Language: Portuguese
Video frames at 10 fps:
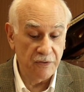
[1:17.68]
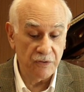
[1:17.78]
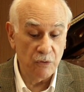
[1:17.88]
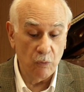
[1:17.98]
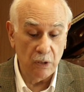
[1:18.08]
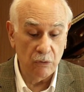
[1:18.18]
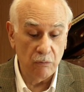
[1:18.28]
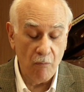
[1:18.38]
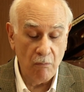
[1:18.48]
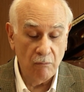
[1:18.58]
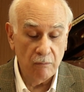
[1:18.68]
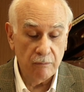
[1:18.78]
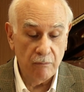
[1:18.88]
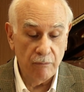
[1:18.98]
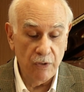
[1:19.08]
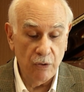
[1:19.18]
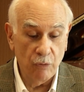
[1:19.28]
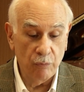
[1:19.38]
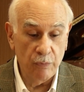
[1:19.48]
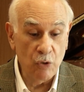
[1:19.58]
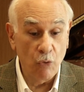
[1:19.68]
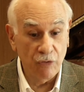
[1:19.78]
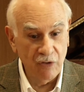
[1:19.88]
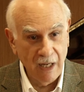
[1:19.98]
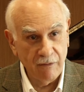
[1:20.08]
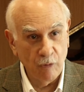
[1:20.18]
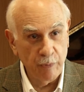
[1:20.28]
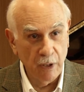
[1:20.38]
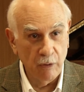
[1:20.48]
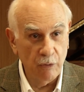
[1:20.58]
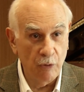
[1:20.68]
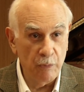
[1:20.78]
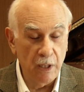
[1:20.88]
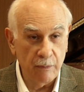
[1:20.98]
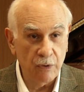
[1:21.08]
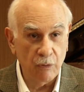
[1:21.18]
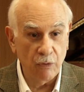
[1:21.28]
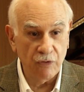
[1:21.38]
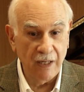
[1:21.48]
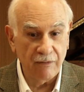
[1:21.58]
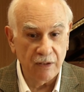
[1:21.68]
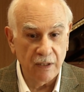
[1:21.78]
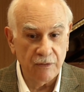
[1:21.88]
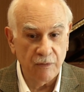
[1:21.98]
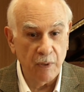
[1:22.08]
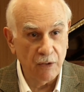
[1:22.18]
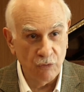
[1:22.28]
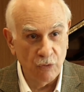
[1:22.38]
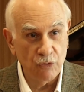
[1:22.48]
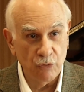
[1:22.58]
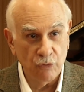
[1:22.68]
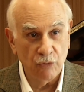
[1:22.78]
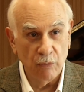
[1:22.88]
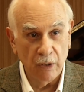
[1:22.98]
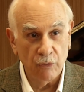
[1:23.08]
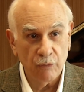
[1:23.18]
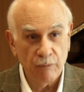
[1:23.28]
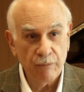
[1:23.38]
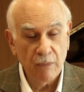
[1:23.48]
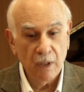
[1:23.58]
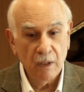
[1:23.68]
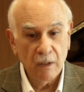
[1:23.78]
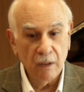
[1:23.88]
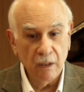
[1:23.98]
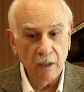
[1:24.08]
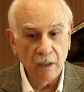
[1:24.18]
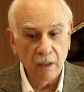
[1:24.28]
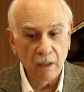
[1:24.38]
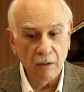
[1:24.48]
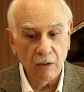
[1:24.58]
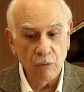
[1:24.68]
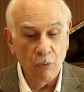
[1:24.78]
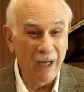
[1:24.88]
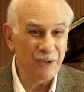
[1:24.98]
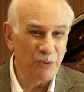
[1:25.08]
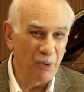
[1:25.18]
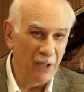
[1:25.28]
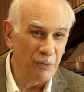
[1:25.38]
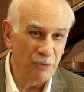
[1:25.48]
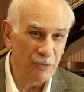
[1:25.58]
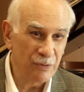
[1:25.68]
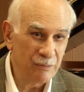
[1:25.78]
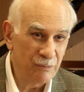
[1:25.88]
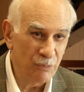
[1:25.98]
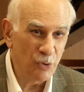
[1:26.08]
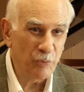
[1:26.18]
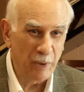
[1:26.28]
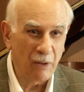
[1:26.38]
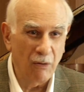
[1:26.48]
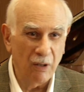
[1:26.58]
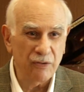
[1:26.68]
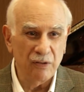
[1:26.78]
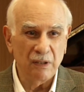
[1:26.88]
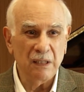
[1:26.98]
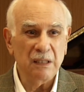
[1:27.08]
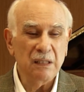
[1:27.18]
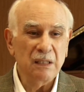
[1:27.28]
vez em quando, e eu me encostava ao piano. Eu, eu me lembro que eu gostava das vibrações do instrumento. E com quatro anos, muito precoce, né?